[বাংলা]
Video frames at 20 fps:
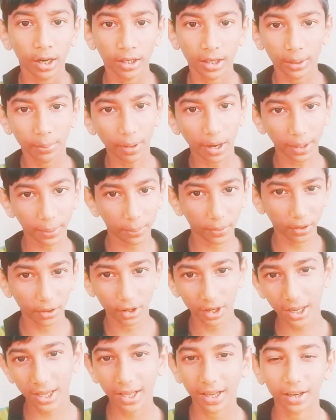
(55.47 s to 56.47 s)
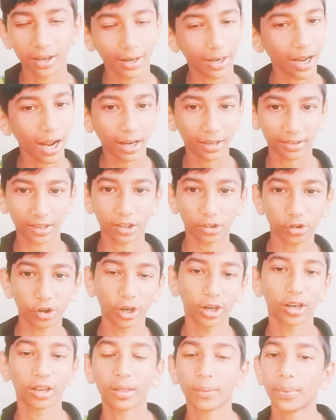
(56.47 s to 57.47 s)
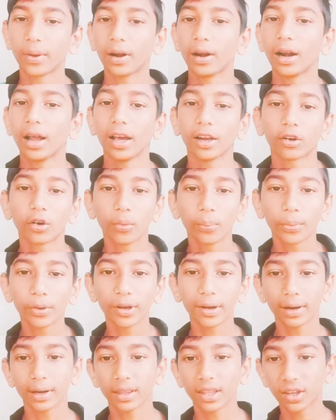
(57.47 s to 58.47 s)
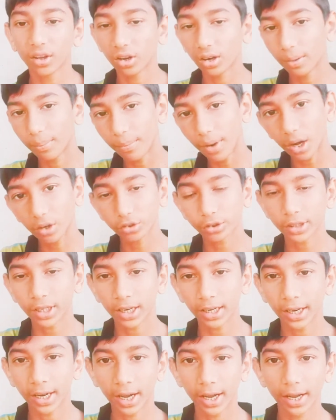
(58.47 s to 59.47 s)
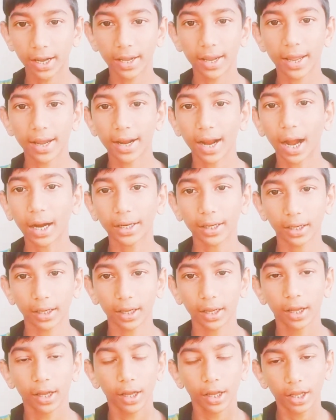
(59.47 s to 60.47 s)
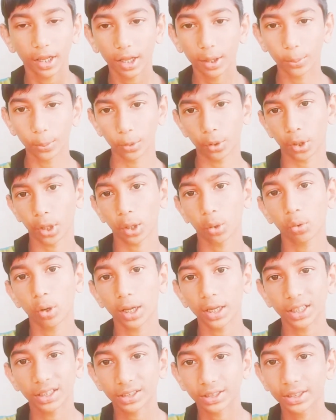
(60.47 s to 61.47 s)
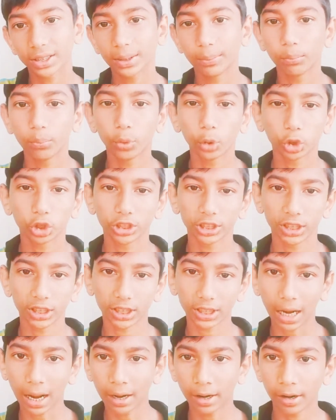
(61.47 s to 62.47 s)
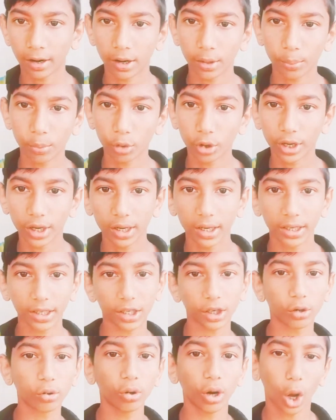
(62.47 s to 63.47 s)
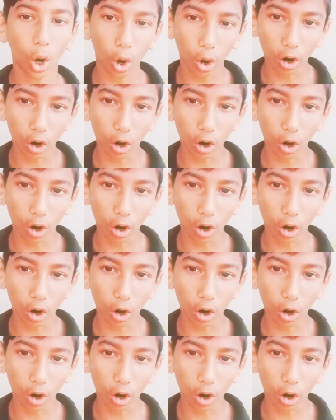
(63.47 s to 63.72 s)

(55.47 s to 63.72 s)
টিপে টিপি করে কাট সাট করে নিতে পারেন আর কম্পিউটার দিয়ে হলে মাউসটা টেনে নিয়ে কাটে এরপর এগুলো এসে বসিয়ে টান রিপোর্ট দিলে এগুলো